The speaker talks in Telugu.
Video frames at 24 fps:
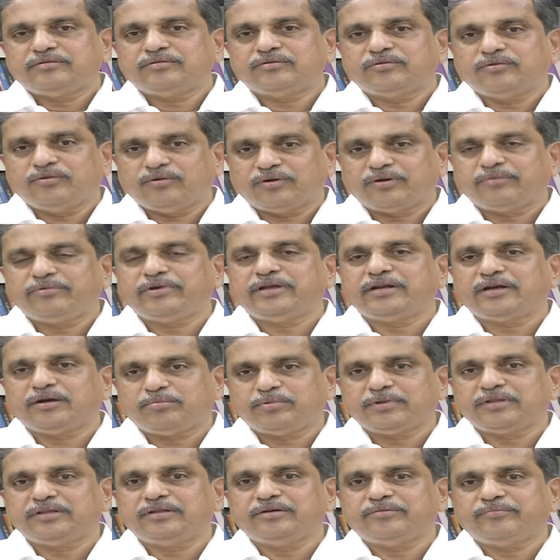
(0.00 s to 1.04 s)
ఒక ఘోరమైన
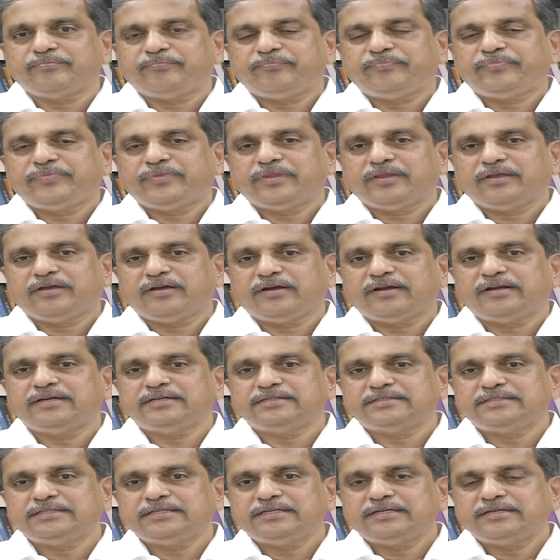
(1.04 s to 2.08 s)
అబద్ధం
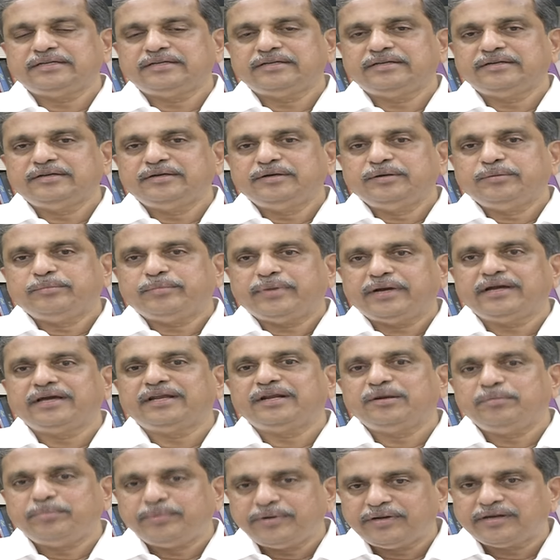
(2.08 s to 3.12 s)
ఆడేసి పైగా
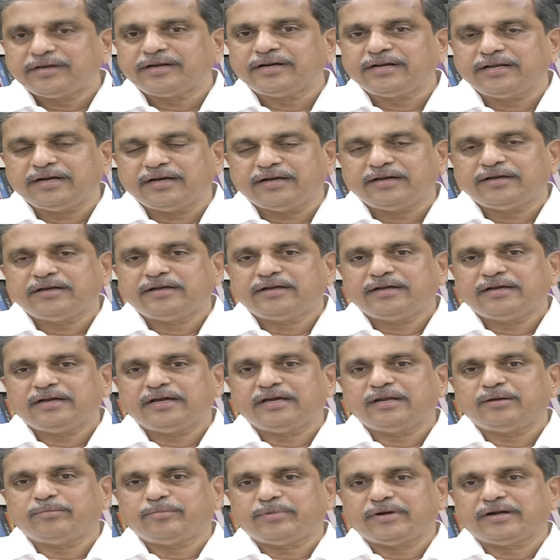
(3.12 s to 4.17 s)
రిపీటెడ్గా
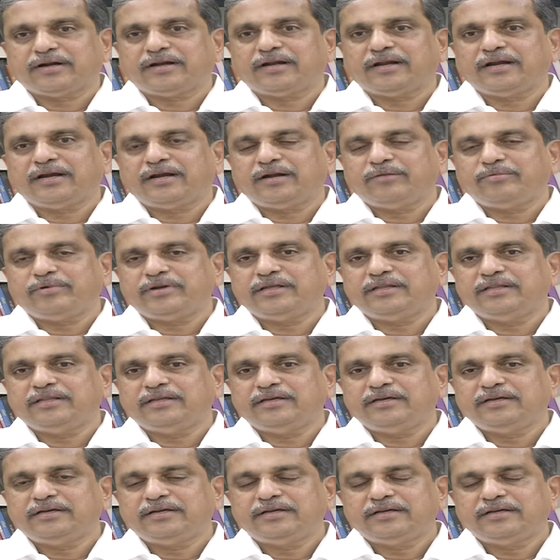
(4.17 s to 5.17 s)
ఆయన మాట్లాడడం అనేది